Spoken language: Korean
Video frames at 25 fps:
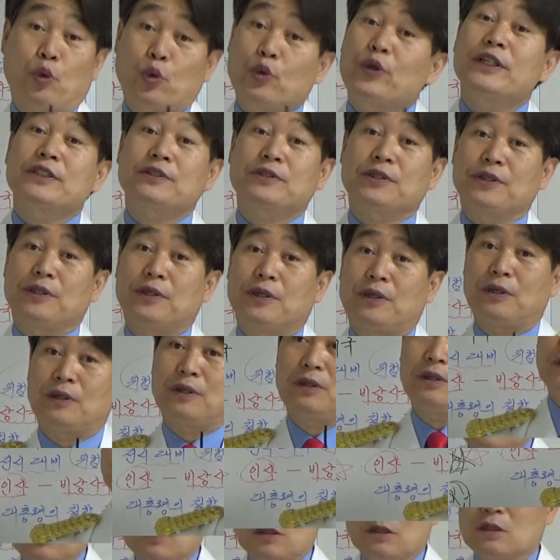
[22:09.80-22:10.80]
모르겠어요.
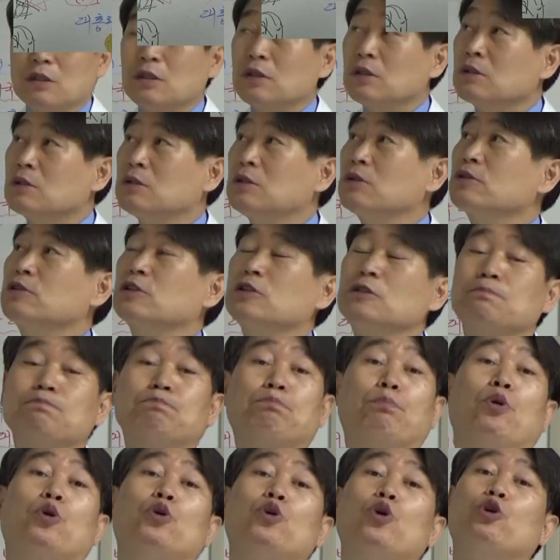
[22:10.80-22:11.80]

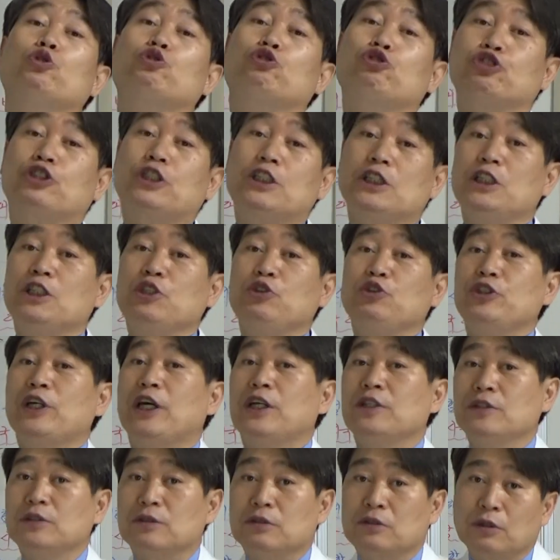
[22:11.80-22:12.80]
그것은 보여주기
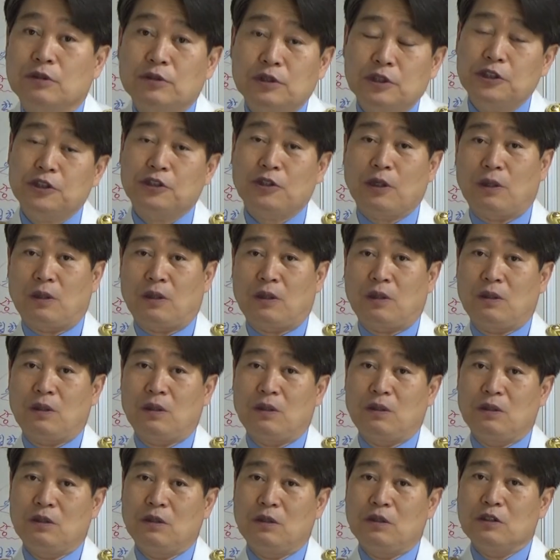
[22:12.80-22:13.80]
위한 정치죠.
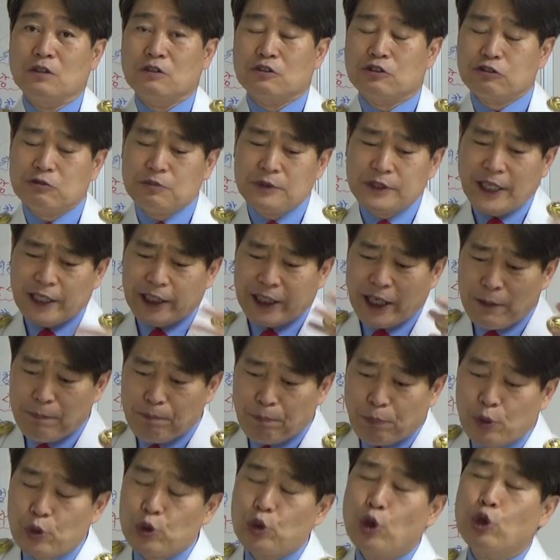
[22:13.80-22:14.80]

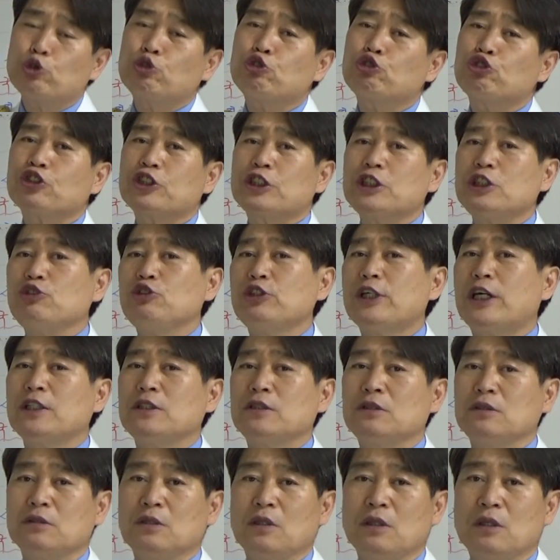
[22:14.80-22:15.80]
국민에게 보여주기
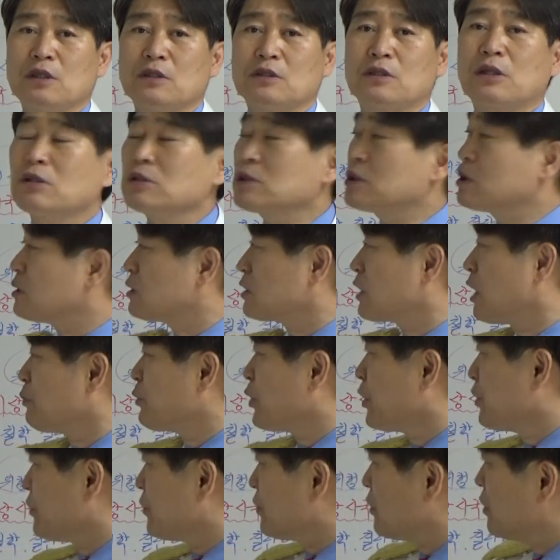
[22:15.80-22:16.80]
위한 정치를
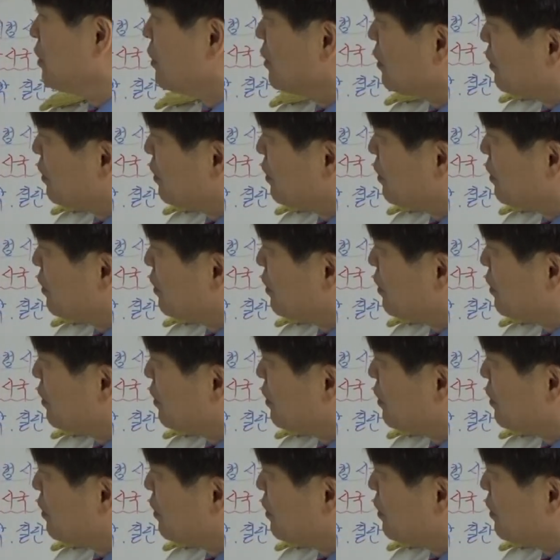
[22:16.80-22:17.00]
하면